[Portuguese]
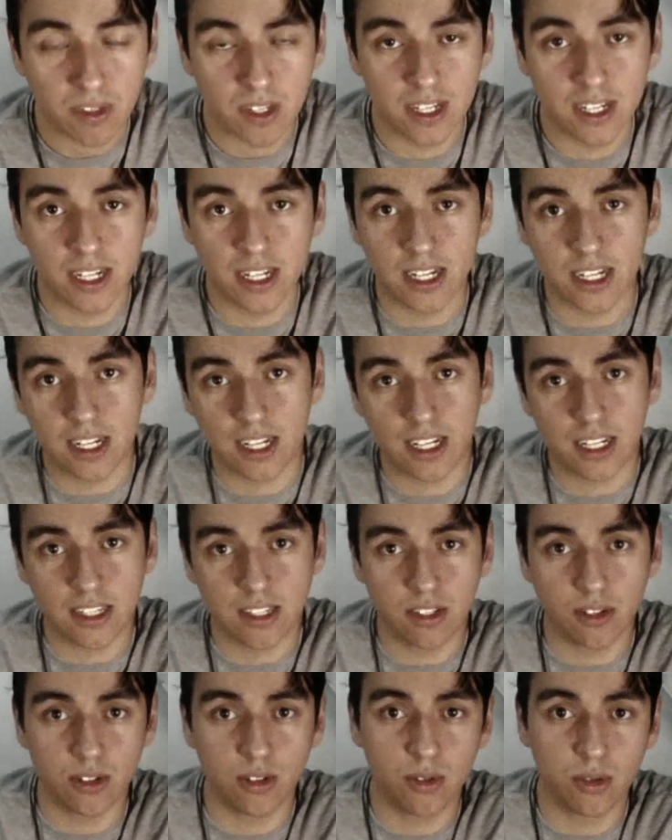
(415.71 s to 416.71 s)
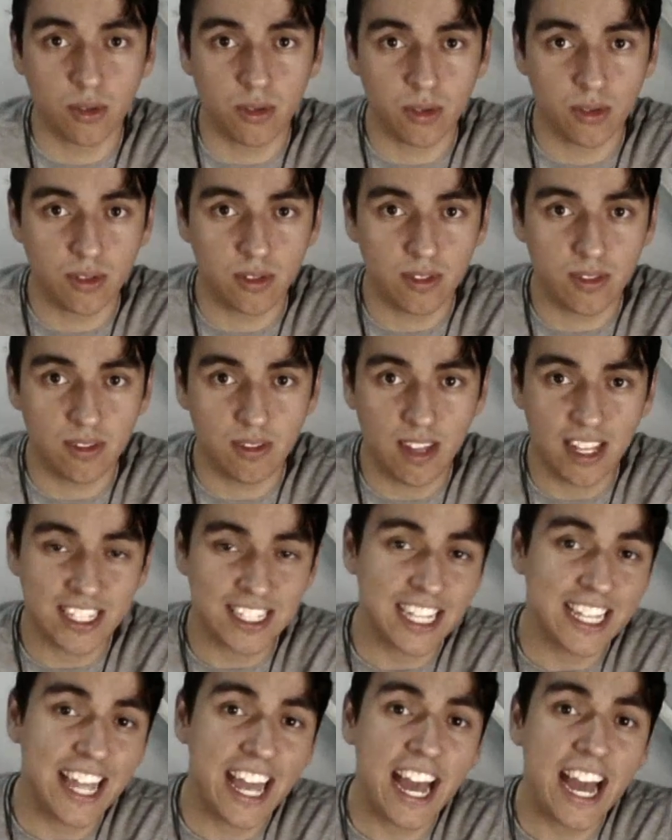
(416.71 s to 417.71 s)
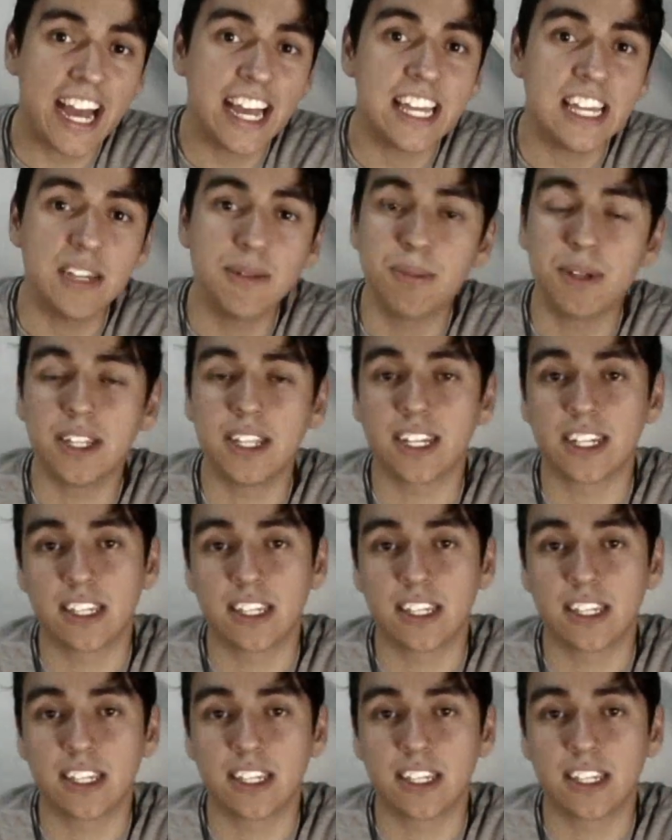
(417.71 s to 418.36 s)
uh, do, do, dessa guerra híbrida